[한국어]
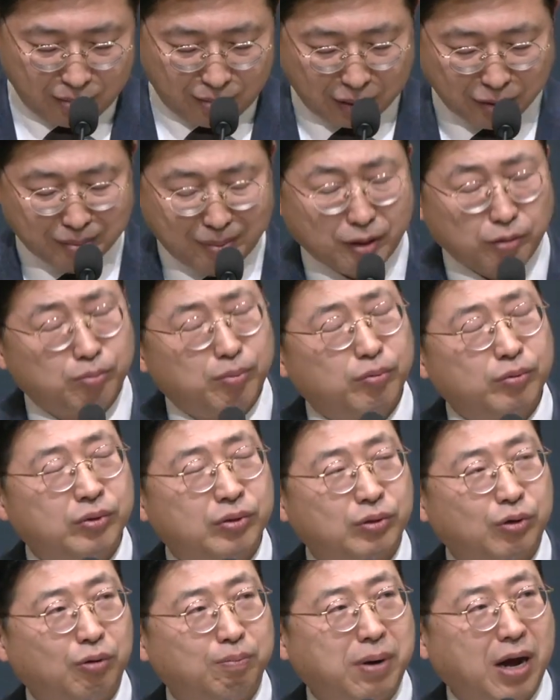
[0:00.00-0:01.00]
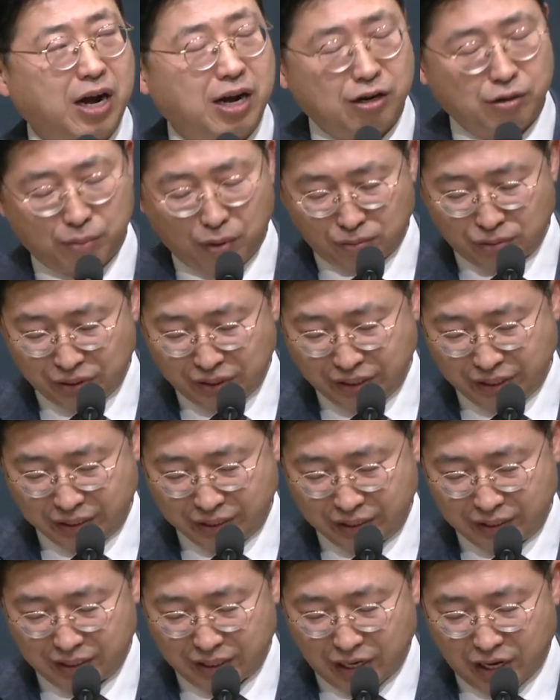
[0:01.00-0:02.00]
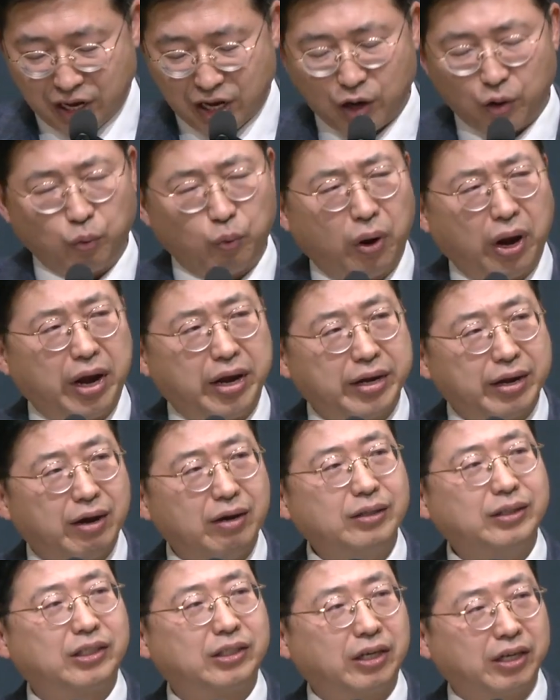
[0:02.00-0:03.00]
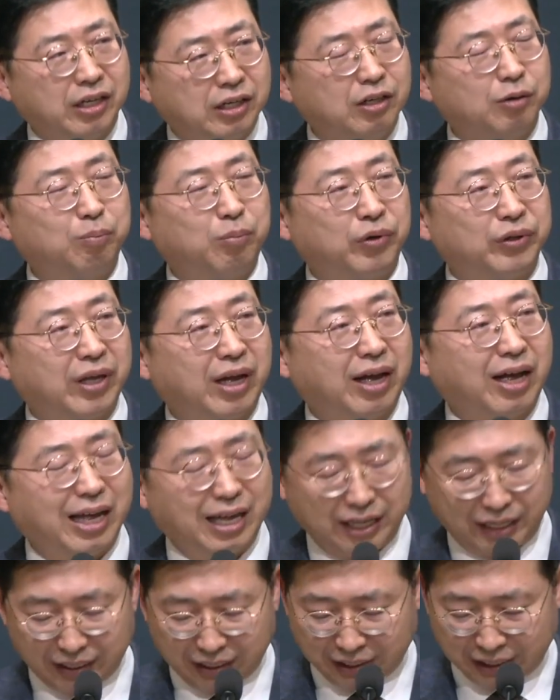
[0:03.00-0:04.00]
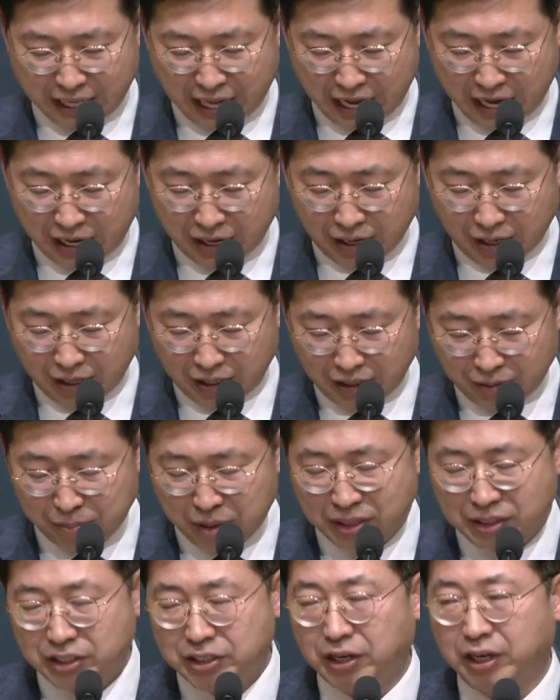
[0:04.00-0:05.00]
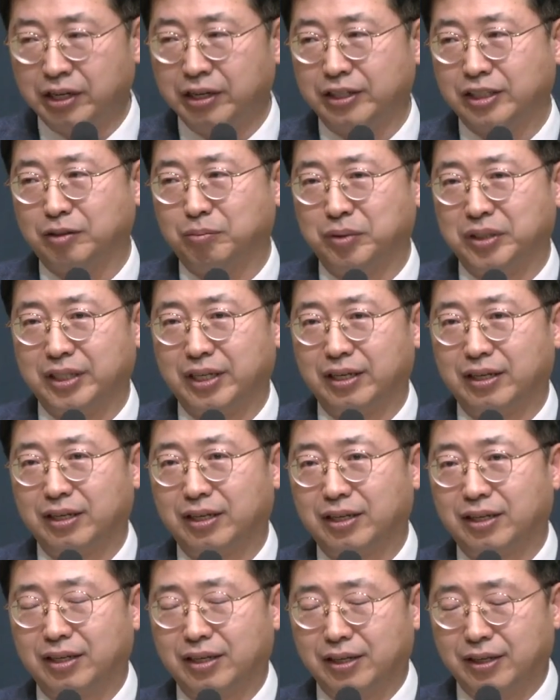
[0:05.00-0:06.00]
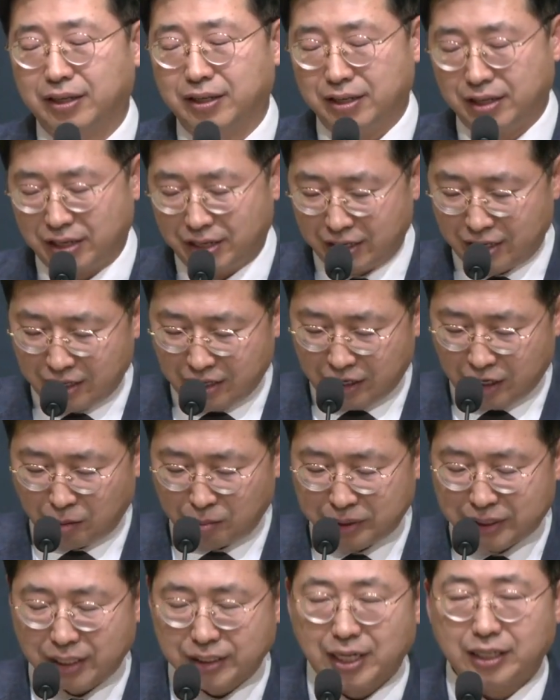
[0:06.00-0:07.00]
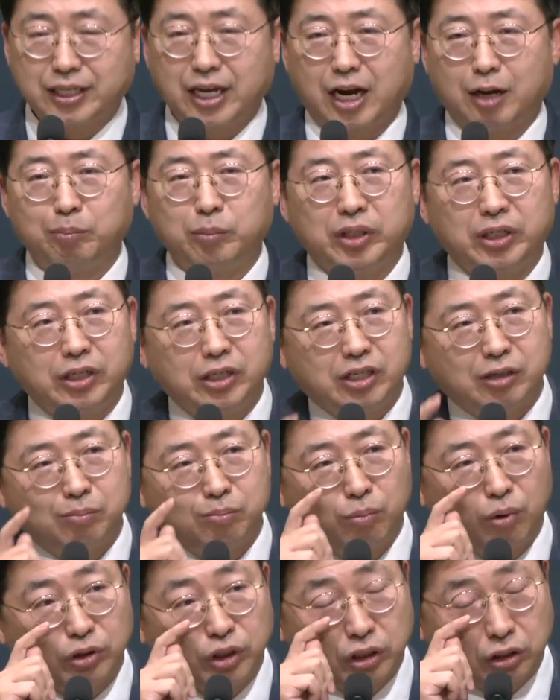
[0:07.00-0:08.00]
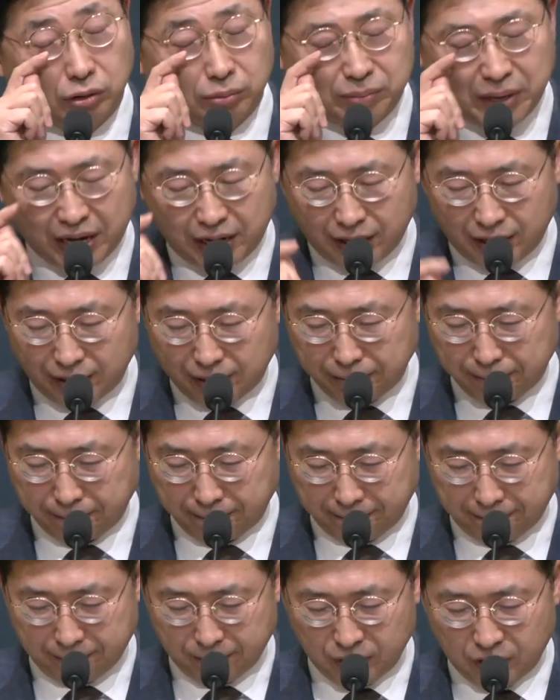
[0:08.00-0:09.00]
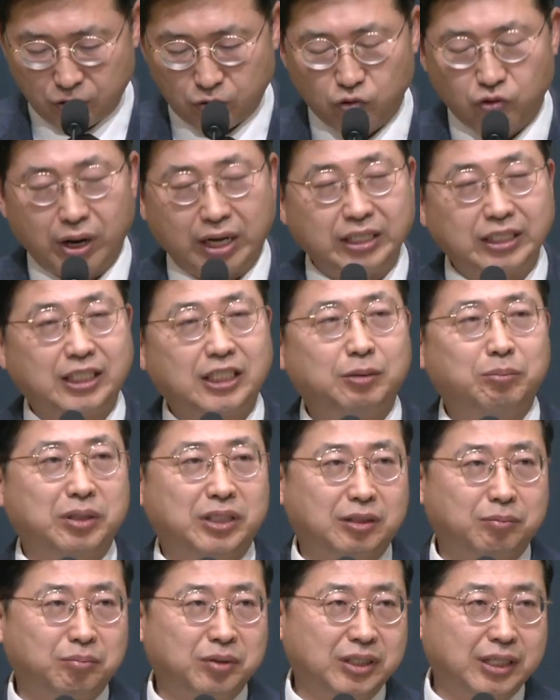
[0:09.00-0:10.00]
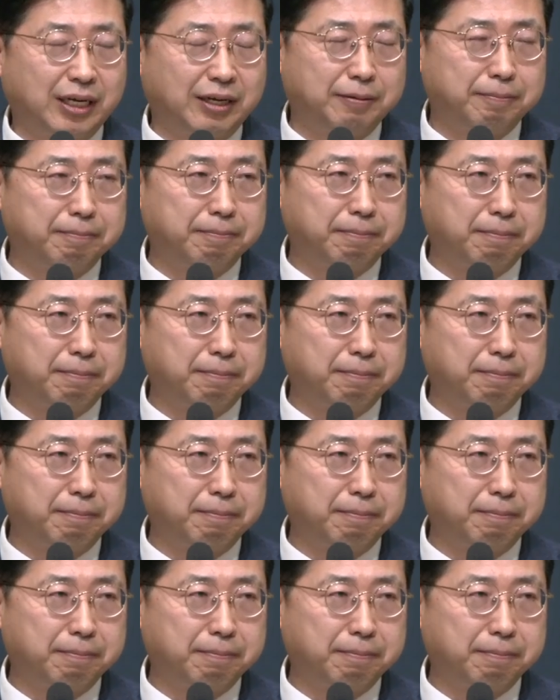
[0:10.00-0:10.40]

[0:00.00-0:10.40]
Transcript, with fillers: 마지막으로 팔복은 외형적인 것보다 내면적인 것입니다. 여러분 세상 사람들은 겉모습에 그 관심 있습니다.